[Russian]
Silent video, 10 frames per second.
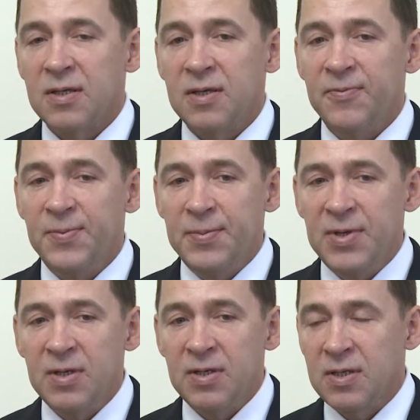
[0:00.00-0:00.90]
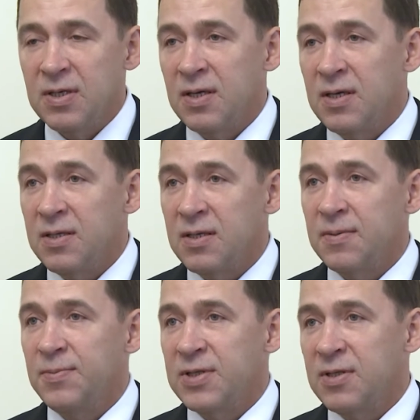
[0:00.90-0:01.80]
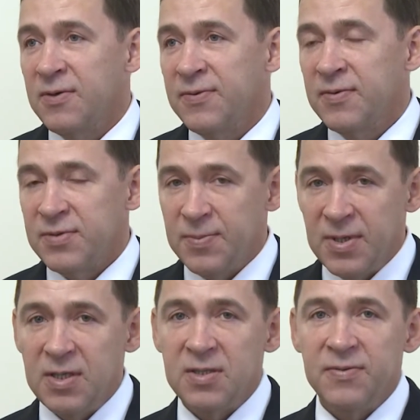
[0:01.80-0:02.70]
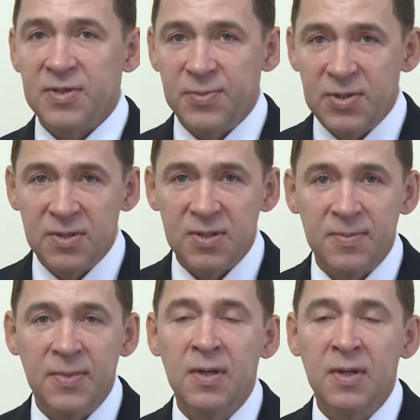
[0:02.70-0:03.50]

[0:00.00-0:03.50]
и в применении тех или иных методов взаимодействия с бизнесом,